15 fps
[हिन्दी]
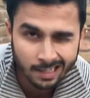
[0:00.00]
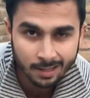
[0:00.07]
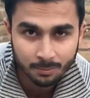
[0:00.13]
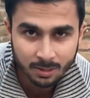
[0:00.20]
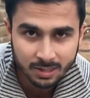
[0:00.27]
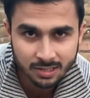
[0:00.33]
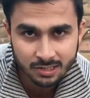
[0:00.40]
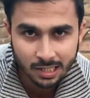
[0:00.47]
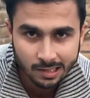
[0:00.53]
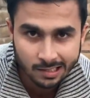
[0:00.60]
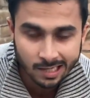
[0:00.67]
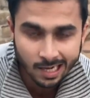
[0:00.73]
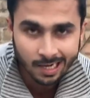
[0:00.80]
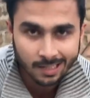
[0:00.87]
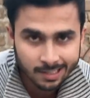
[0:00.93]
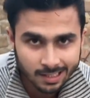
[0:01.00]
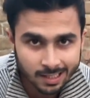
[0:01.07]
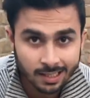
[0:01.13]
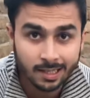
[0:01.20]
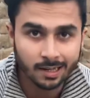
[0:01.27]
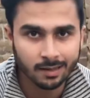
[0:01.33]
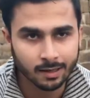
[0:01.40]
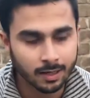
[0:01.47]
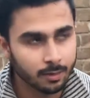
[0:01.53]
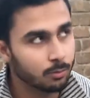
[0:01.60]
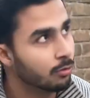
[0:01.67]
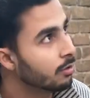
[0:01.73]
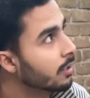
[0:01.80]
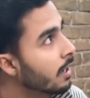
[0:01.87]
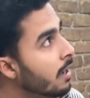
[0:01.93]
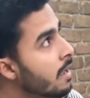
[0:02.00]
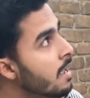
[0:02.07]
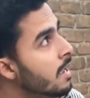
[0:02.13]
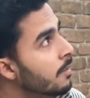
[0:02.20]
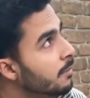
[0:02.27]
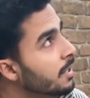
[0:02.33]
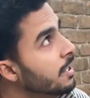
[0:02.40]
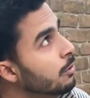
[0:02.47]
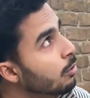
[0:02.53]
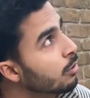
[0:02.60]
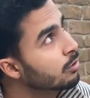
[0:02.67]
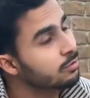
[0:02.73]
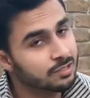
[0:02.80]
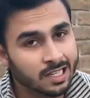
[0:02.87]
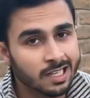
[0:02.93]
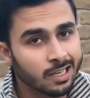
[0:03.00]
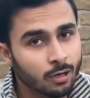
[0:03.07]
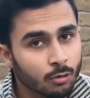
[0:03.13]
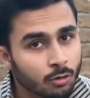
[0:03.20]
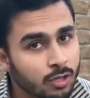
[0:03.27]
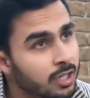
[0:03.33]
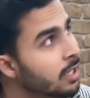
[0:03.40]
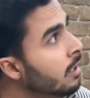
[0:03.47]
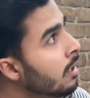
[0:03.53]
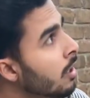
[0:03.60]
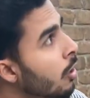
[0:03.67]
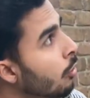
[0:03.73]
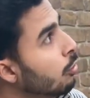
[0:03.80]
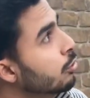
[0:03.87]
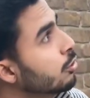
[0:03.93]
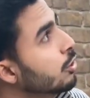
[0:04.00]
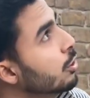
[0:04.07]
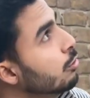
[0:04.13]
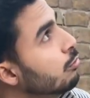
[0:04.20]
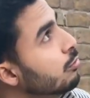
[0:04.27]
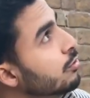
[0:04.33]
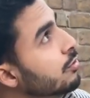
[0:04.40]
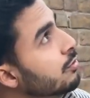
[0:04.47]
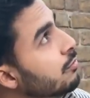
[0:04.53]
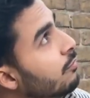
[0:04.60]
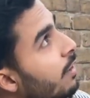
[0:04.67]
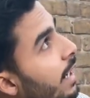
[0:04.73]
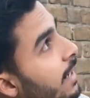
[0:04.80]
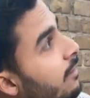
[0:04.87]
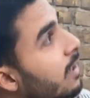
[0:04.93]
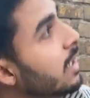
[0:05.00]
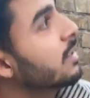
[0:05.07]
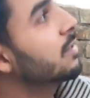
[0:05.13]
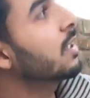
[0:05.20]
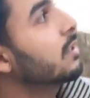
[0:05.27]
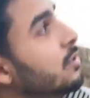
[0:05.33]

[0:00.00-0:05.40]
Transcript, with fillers: ये पेचा शायद काट ही है अगर ख़राब हो गया मेरी डोर तो ज़ाया होगी ओ oh शिट उस वाइट वाले के साथ